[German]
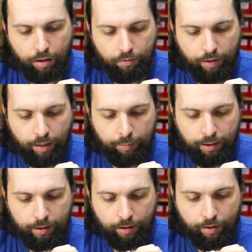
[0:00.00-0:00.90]
Wir haben hier
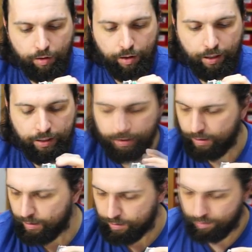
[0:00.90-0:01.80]

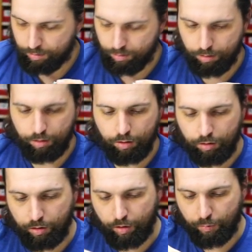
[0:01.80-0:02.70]
tatsächlich
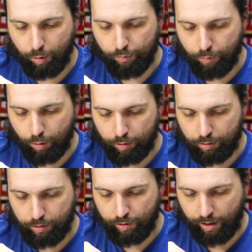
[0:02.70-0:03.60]
12 Volt.
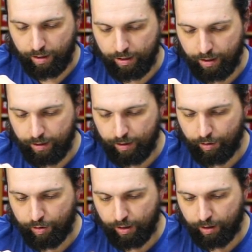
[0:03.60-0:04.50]
Die hängen alle in
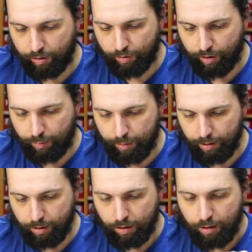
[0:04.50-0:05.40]
Serie
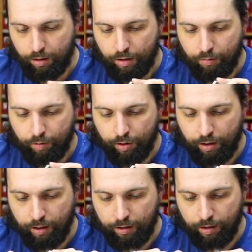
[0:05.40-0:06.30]
zusammen. Jetzt muss ich
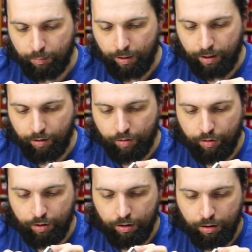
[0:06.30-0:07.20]
gerade hier nochmal
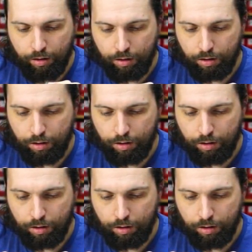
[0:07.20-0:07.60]
rausziehen.